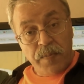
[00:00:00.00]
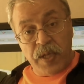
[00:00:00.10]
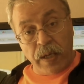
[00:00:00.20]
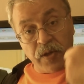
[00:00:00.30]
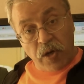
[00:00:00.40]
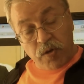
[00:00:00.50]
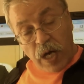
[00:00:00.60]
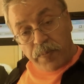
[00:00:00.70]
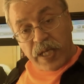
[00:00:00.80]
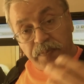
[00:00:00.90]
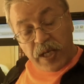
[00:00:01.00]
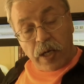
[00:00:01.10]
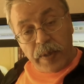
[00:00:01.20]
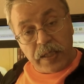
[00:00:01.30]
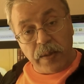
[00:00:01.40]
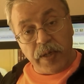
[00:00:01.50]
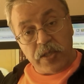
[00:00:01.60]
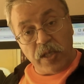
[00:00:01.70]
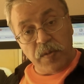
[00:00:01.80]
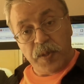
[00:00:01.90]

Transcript: Bir yanda rahmet, merhametten bahsediyor.